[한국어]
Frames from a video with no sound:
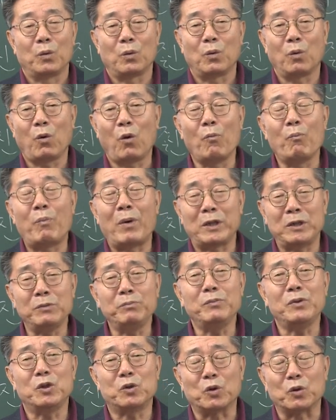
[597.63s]
뭐
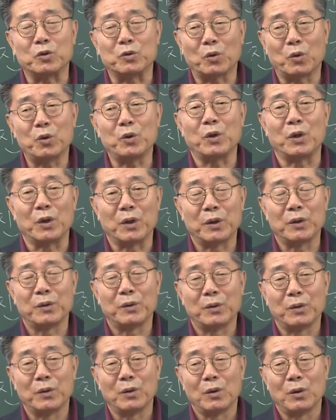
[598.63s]
혼빠진 민족이죠, 혼이.
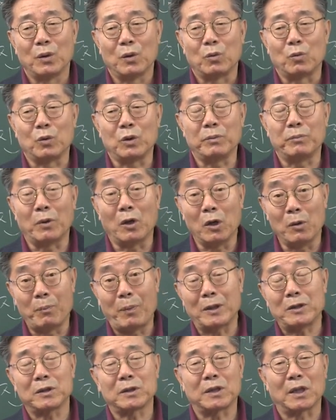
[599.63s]
우리 뭐
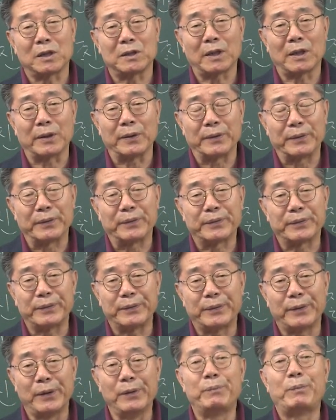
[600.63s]
얼빠졌다 하잖아요.
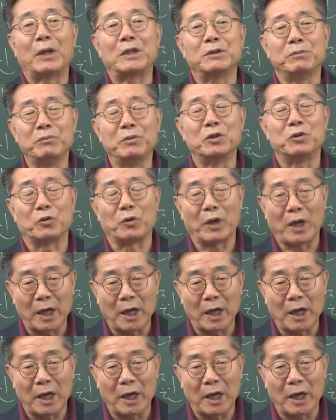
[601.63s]
뭐 얼빠진 민족이